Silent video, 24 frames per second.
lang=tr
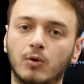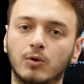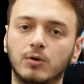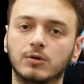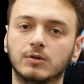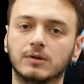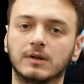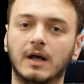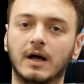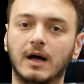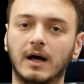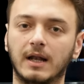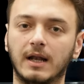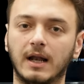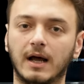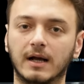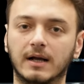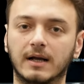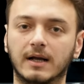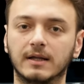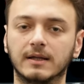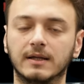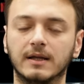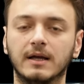oyunla
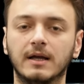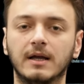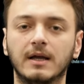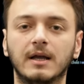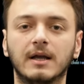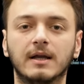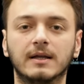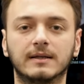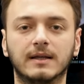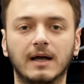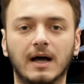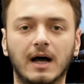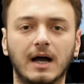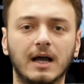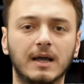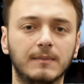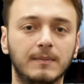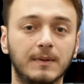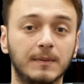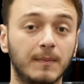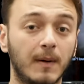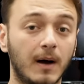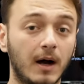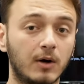alakalı daha
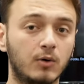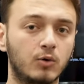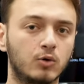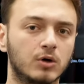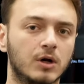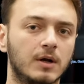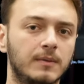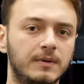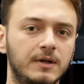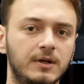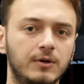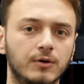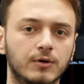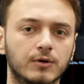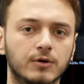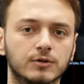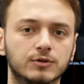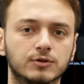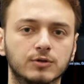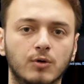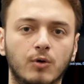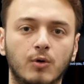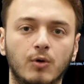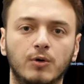iyi bir bağ
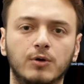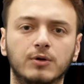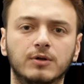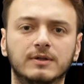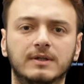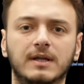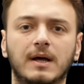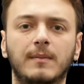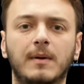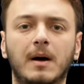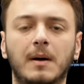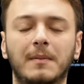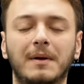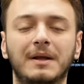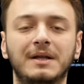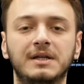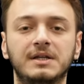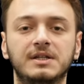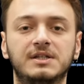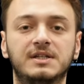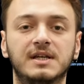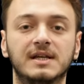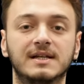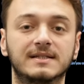kurabiliyoruz. Oyunu tamamen
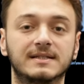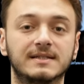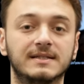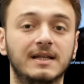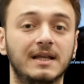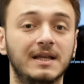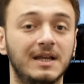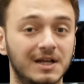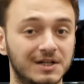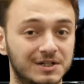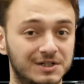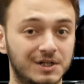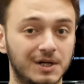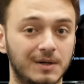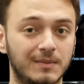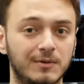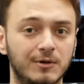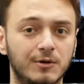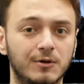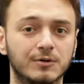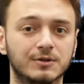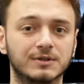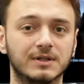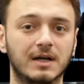içerisinde
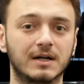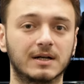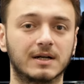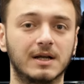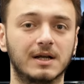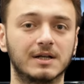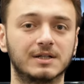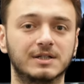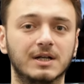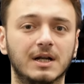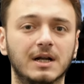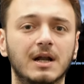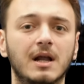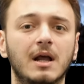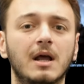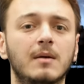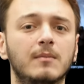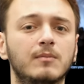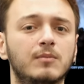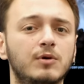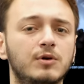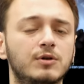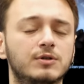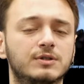yaşayabiliyoruz arkadaşlar.
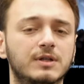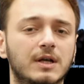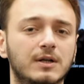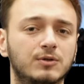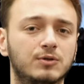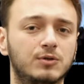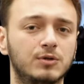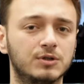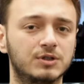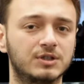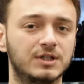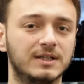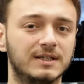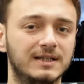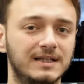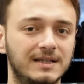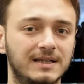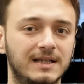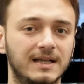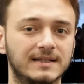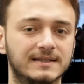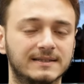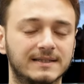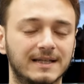Bu yüzden Türkçe
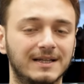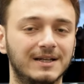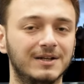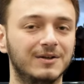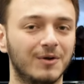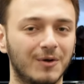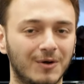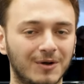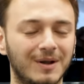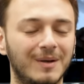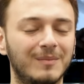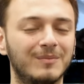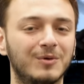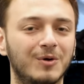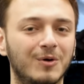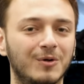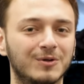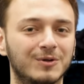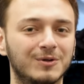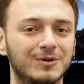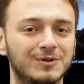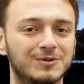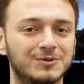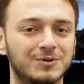dil desteğinin önemli
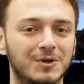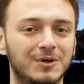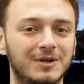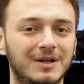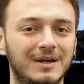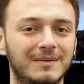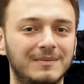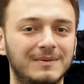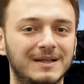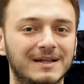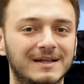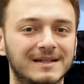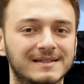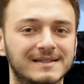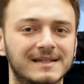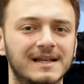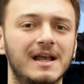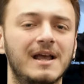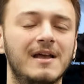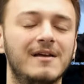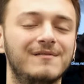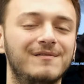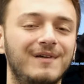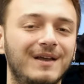olduğunu söyleyebiliriz
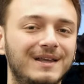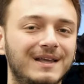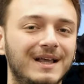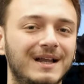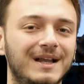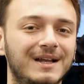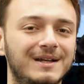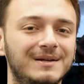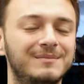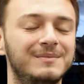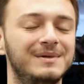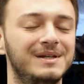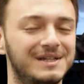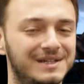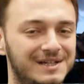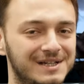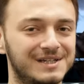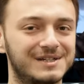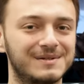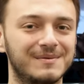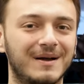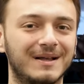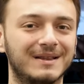ve gelelim ikinci